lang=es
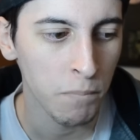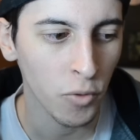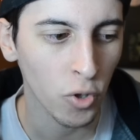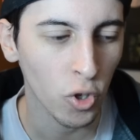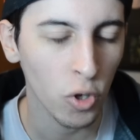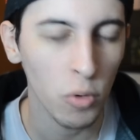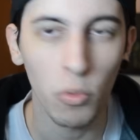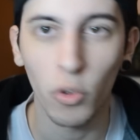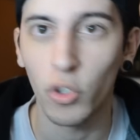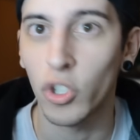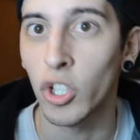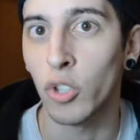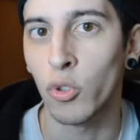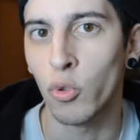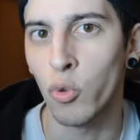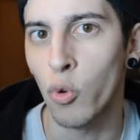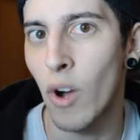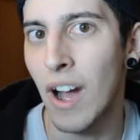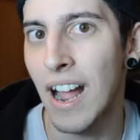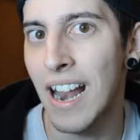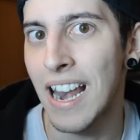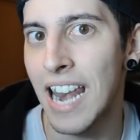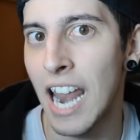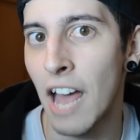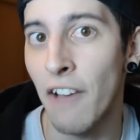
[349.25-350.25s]
Soy
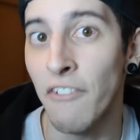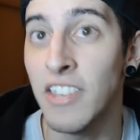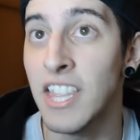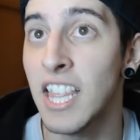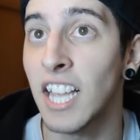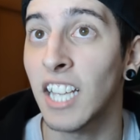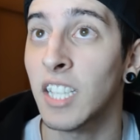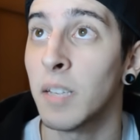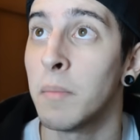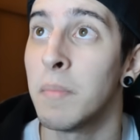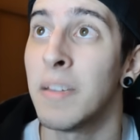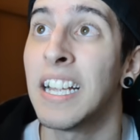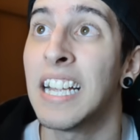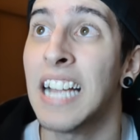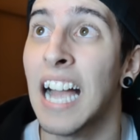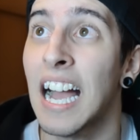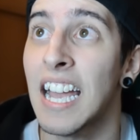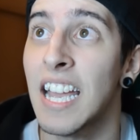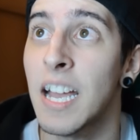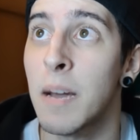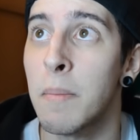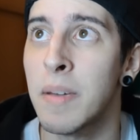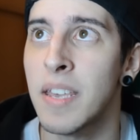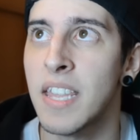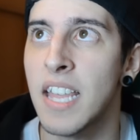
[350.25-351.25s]
homosexual, la vida se me
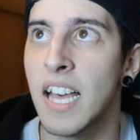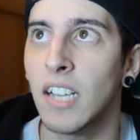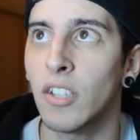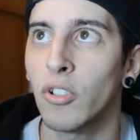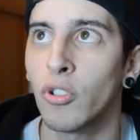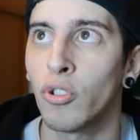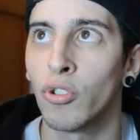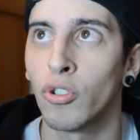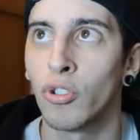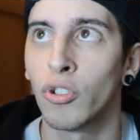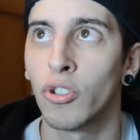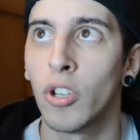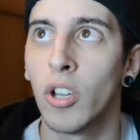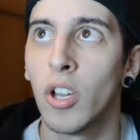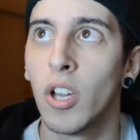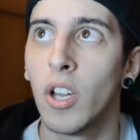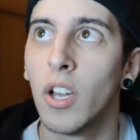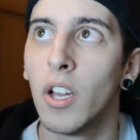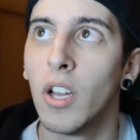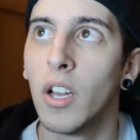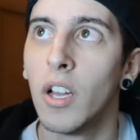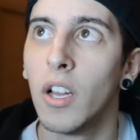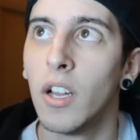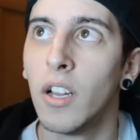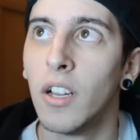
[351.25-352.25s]
cae a pedazos.
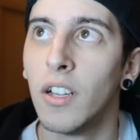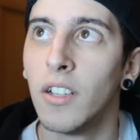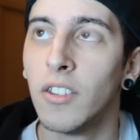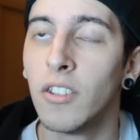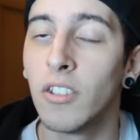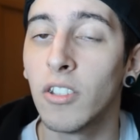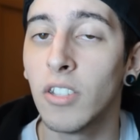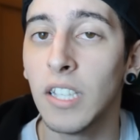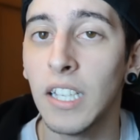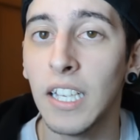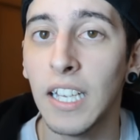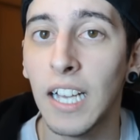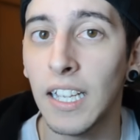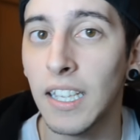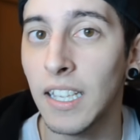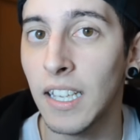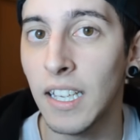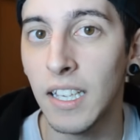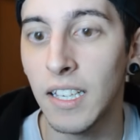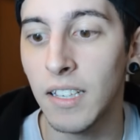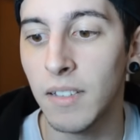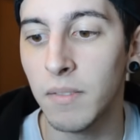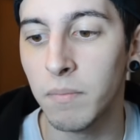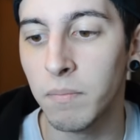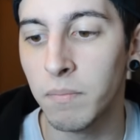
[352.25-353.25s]
No
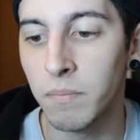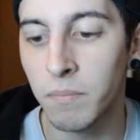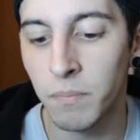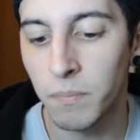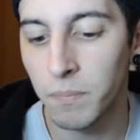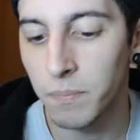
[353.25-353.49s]
sé,